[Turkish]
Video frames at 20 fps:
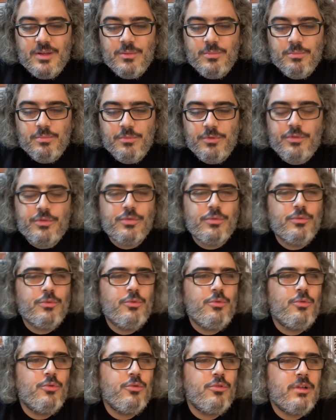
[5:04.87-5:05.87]
bütün
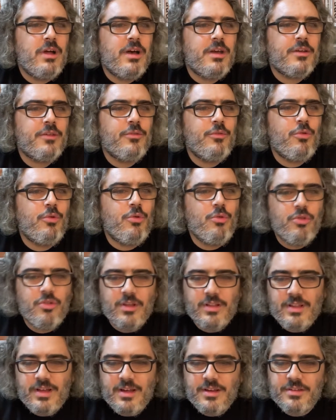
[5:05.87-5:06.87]
duygular,
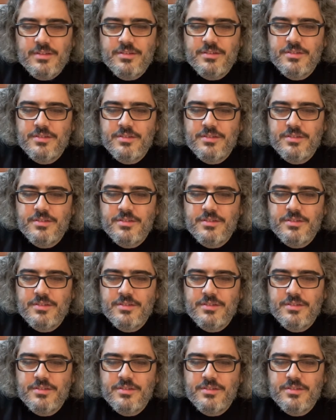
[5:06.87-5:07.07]
düşünceler,